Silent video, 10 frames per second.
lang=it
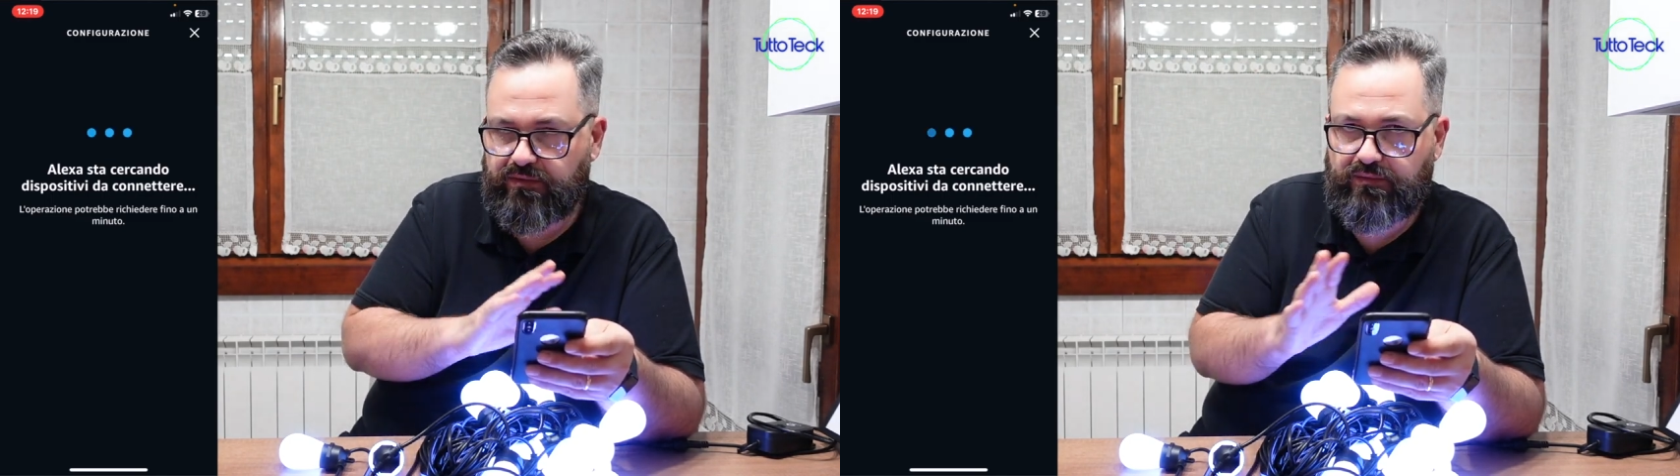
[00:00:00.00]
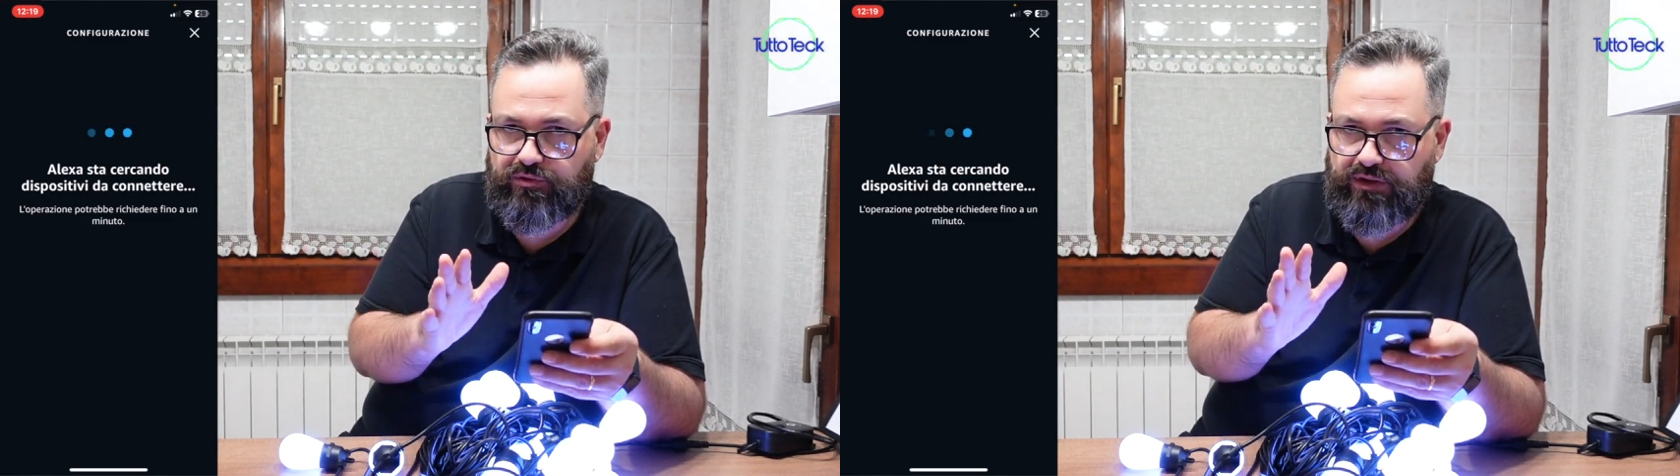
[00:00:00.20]

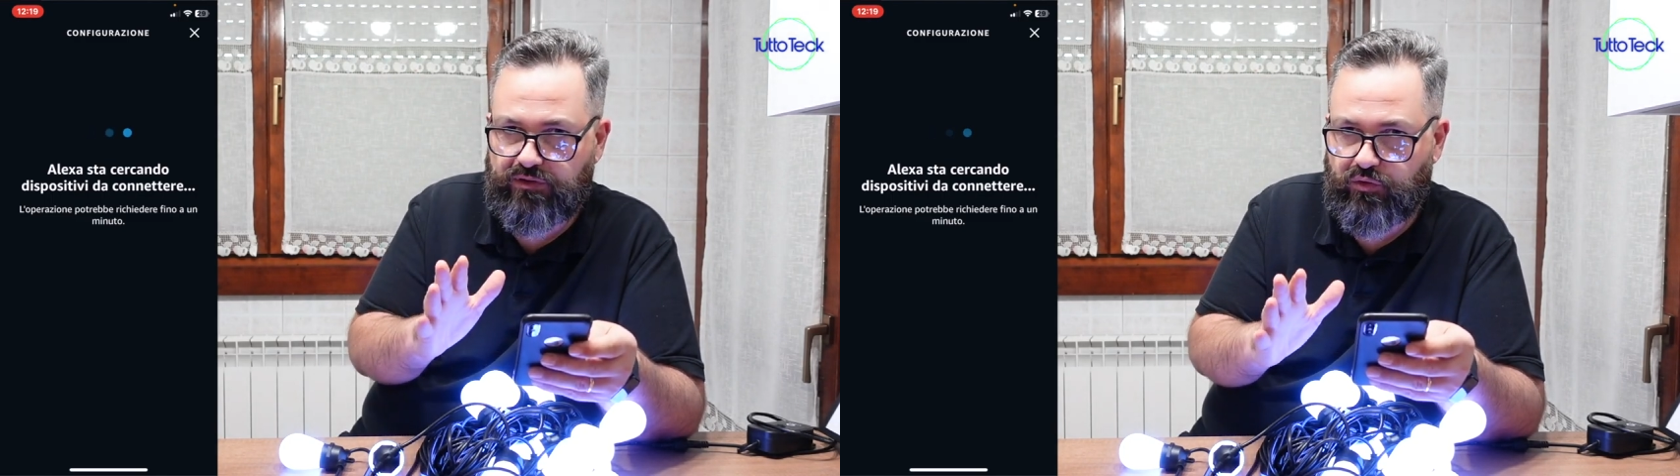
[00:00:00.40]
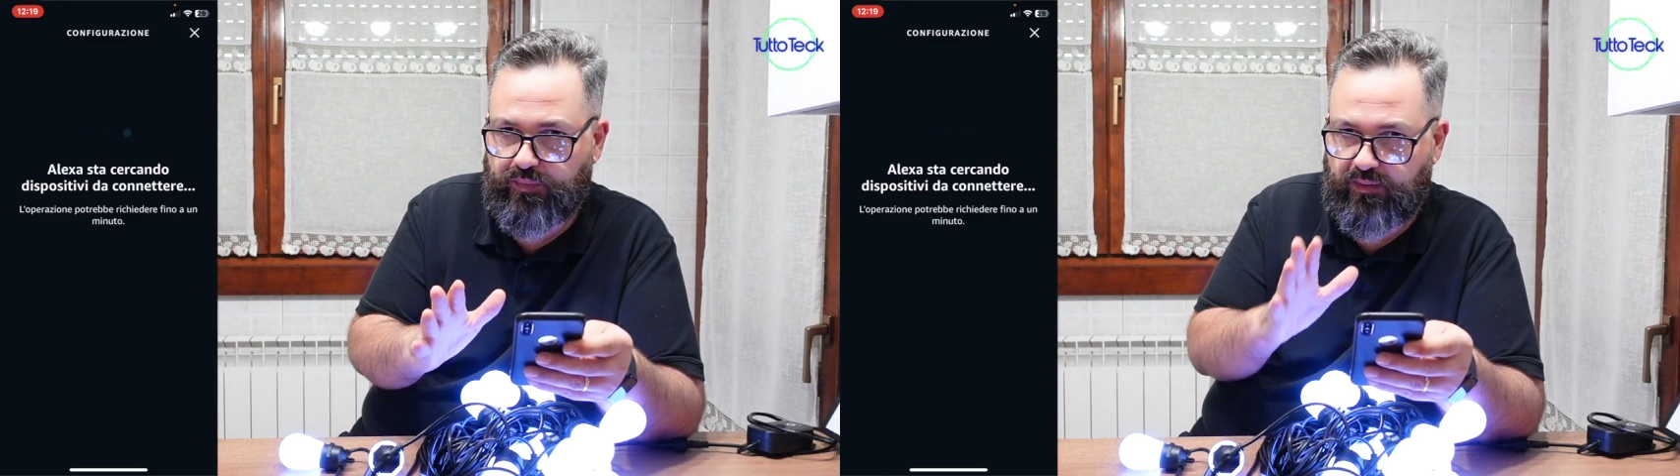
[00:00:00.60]
non c'è
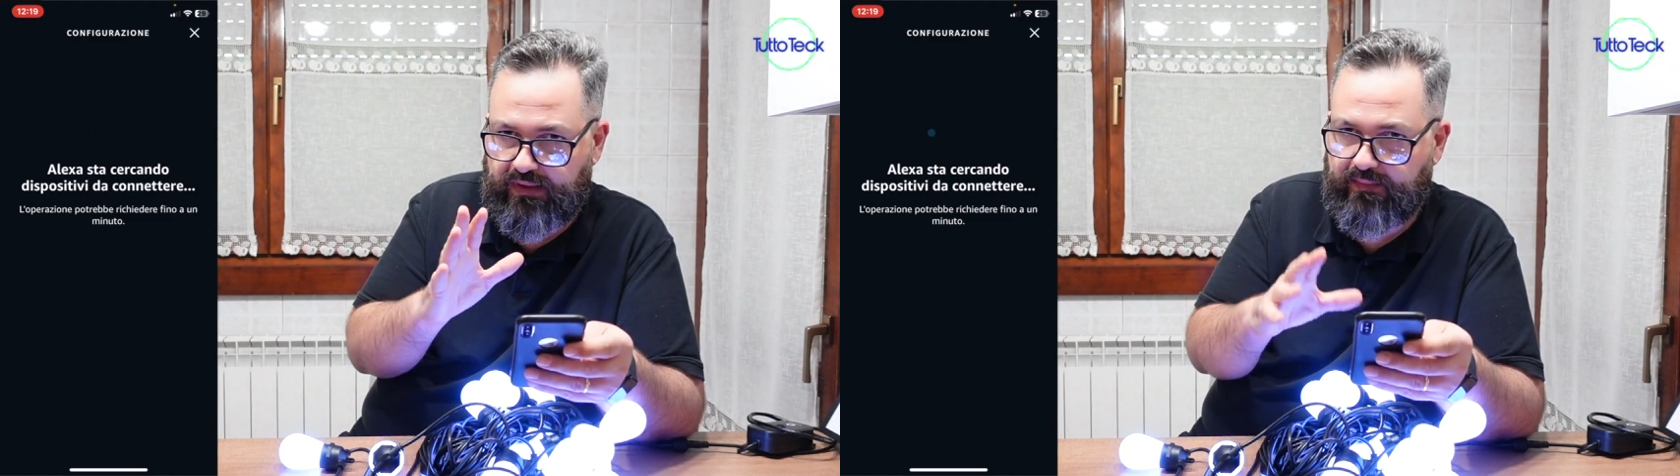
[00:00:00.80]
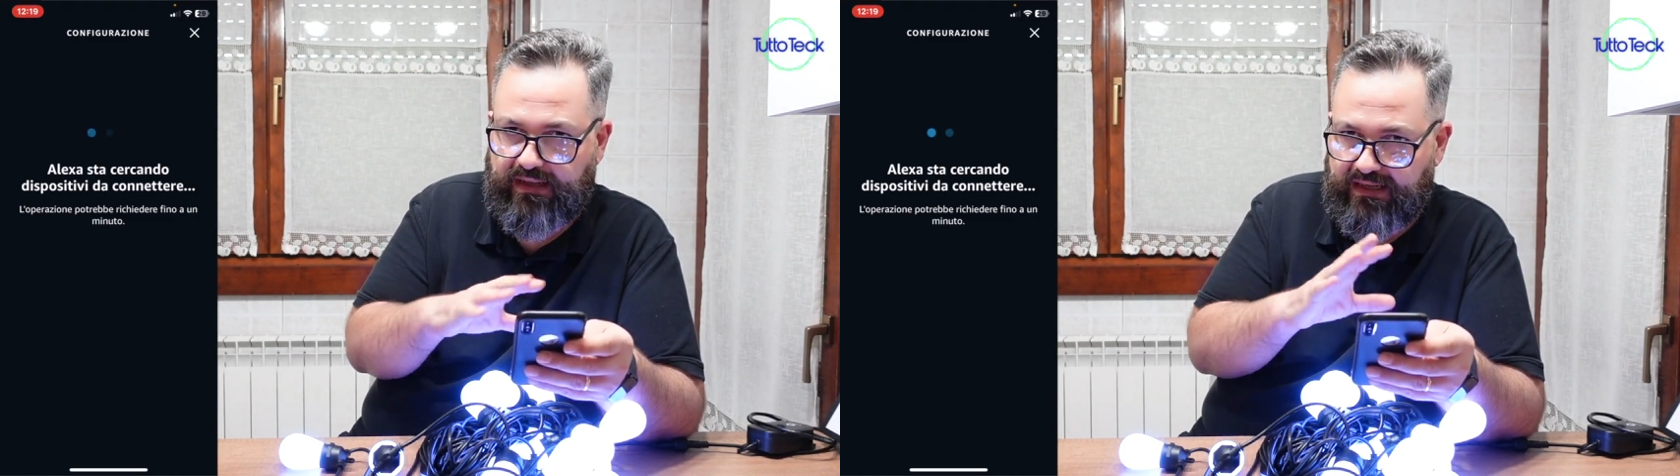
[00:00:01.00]
nessun problema,